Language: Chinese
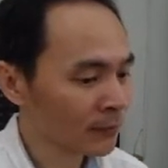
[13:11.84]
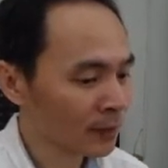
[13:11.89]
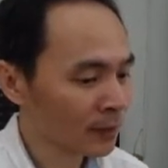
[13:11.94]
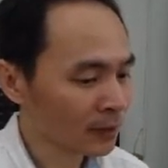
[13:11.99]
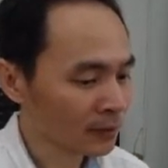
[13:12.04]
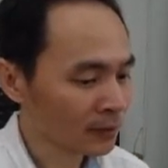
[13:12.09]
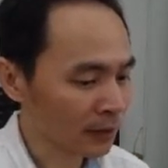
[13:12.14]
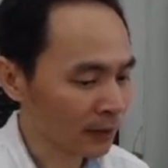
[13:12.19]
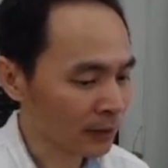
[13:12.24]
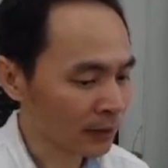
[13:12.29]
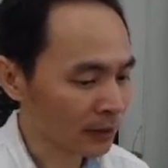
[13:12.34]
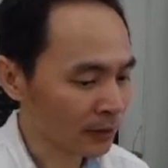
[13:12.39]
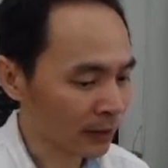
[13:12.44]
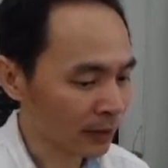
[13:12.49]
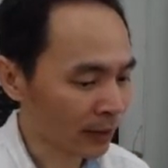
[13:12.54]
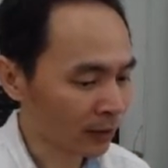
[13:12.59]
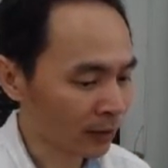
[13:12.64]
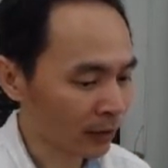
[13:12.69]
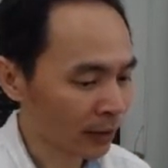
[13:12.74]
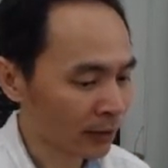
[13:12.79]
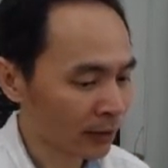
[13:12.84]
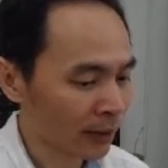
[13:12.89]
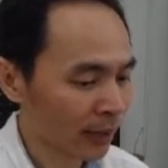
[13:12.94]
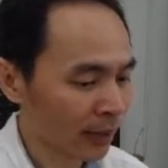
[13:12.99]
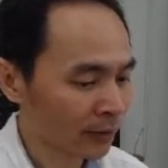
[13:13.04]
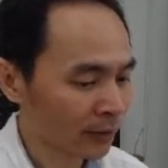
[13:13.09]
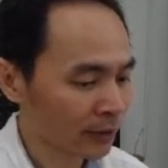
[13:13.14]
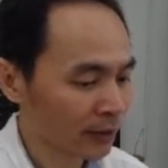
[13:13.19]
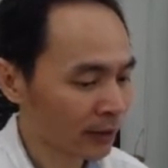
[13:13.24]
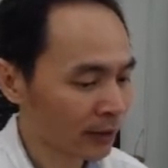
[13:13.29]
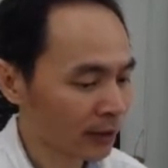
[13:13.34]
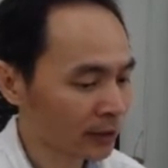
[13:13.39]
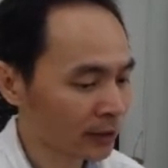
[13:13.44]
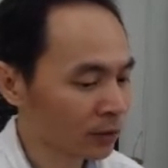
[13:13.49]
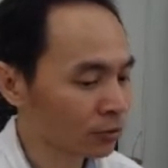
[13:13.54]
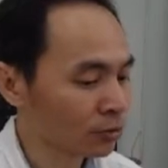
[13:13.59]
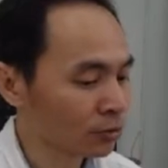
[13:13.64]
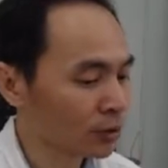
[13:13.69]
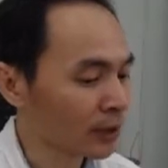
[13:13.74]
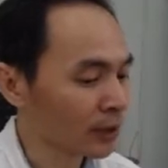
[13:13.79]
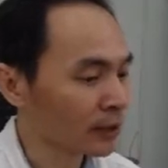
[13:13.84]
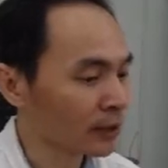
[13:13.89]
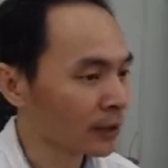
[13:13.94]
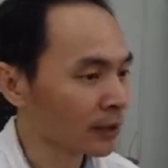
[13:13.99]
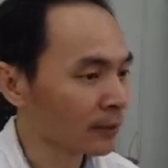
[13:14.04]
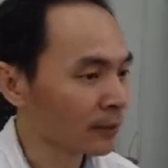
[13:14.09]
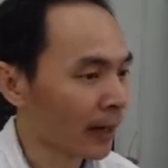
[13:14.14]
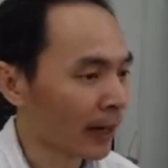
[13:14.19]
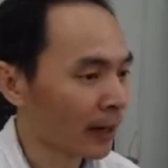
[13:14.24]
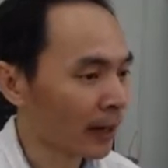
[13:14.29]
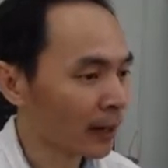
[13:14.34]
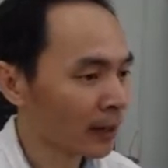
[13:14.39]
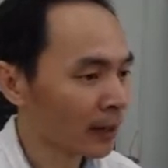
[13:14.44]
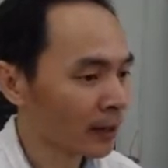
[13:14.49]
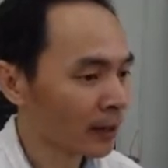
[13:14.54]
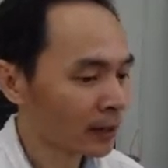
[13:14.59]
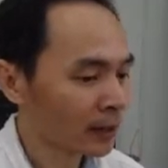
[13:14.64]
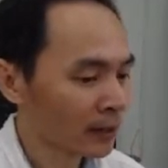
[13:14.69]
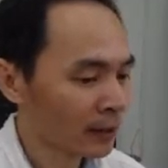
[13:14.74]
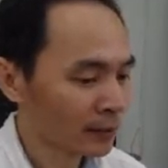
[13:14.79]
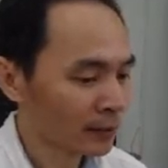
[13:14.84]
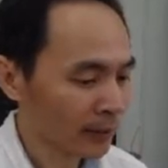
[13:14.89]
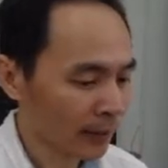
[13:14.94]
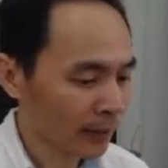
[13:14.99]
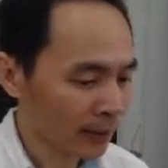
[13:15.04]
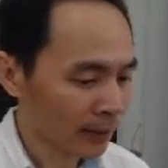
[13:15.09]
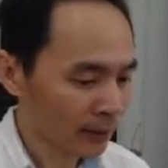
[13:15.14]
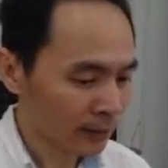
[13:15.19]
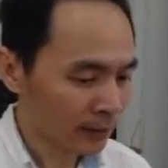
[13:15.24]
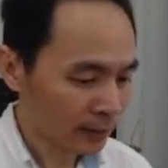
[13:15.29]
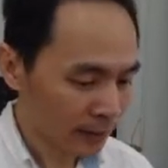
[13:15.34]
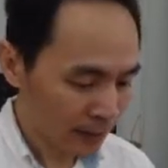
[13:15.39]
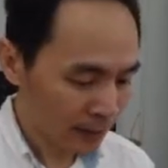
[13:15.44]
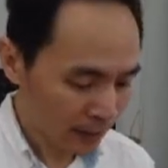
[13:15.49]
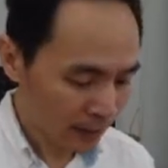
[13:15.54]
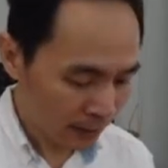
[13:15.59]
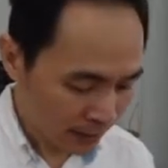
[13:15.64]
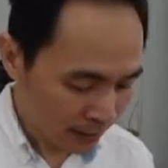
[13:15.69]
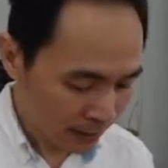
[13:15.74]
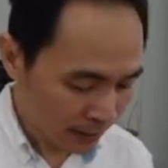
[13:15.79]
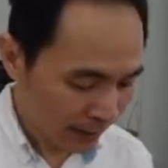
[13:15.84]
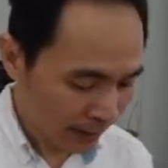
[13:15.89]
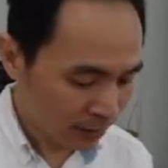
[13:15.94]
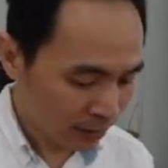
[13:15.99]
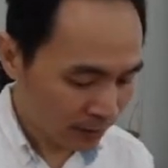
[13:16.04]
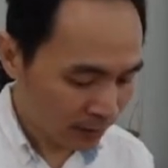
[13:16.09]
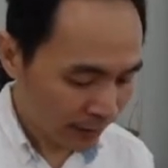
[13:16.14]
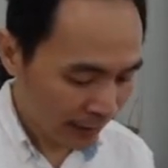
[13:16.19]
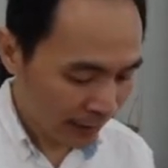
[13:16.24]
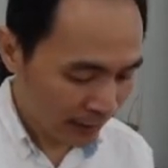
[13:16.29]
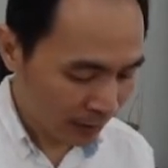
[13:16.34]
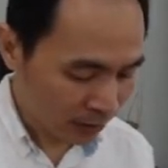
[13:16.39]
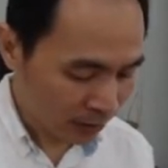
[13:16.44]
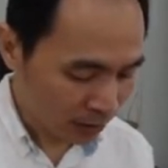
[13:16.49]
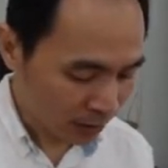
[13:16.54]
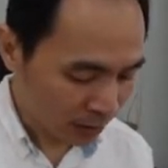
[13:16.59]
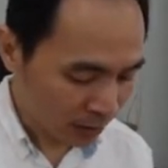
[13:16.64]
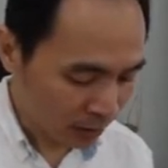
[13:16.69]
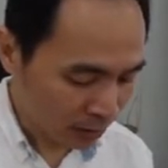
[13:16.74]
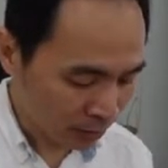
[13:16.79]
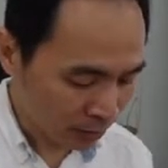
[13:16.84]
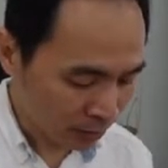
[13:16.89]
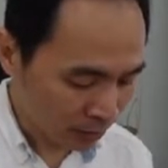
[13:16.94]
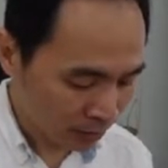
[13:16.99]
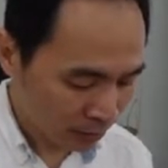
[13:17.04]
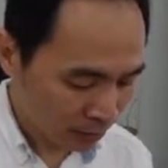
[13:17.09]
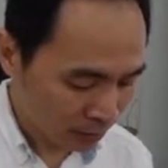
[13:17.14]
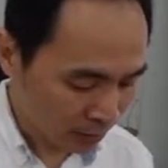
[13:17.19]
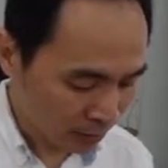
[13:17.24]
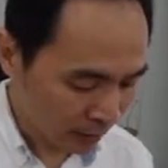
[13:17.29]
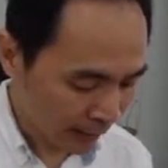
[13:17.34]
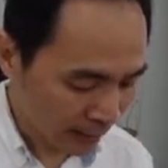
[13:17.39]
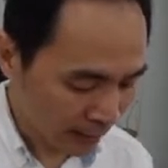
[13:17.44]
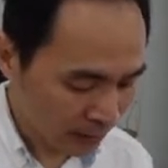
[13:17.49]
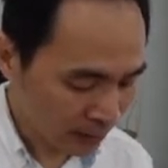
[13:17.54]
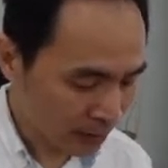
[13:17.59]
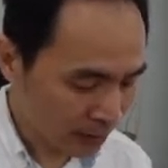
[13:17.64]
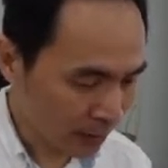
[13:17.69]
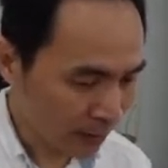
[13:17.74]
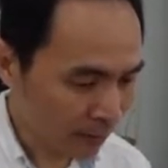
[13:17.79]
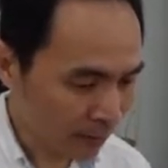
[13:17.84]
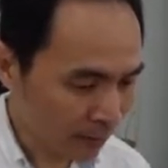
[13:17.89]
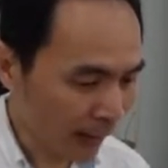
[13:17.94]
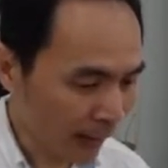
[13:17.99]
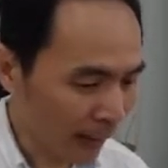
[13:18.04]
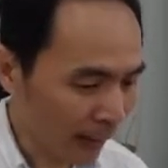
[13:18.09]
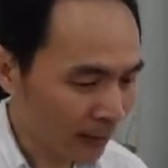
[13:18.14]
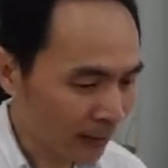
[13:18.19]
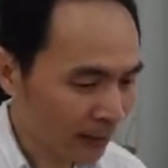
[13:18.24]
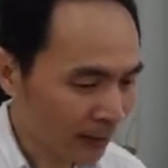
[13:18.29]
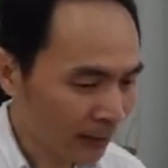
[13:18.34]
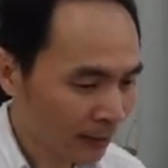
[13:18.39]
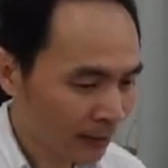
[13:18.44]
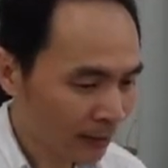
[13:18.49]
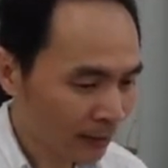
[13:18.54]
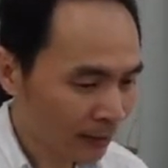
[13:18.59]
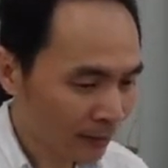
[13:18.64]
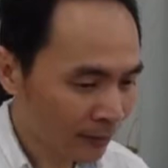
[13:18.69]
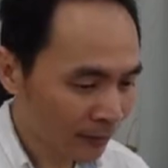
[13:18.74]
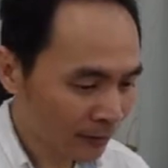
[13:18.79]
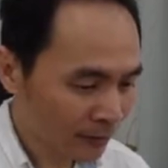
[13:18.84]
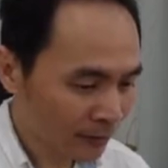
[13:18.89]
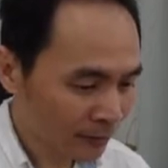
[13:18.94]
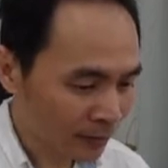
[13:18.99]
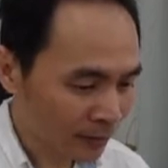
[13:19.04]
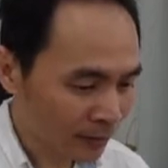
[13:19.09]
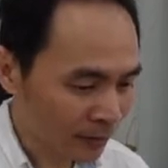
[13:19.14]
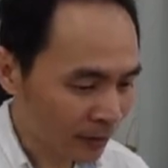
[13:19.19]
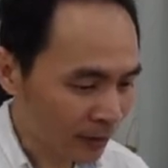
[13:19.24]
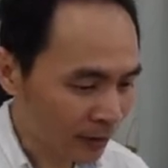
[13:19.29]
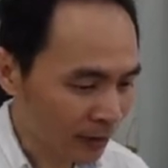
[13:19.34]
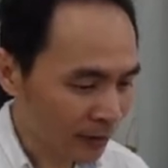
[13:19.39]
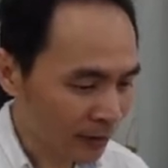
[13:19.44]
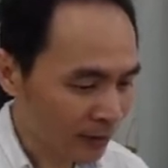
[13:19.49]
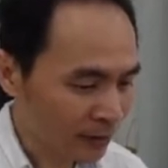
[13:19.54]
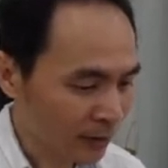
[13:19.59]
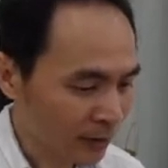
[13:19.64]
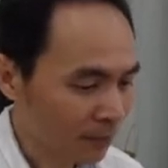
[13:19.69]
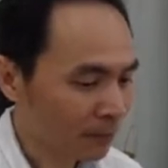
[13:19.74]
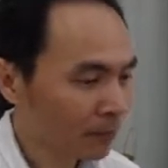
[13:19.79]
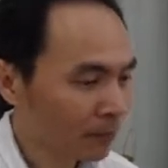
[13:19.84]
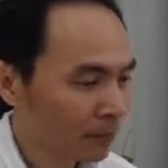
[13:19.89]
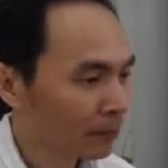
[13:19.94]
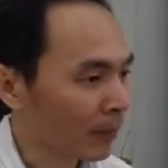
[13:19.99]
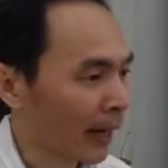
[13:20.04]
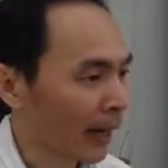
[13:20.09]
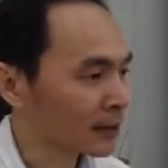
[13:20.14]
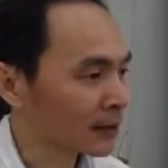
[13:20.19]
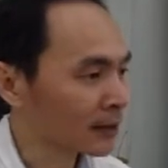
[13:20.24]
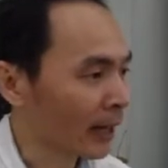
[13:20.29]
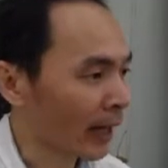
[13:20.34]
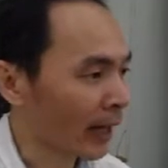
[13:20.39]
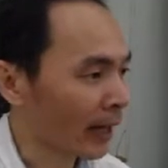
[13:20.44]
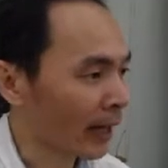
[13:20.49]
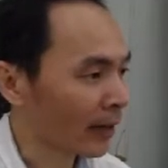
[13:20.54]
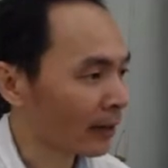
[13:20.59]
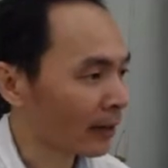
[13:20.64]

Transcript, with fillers: 这里是电源，然后第二个是 G N D 嘛。那你现在要插的时候，你还是先把这个先拔起来，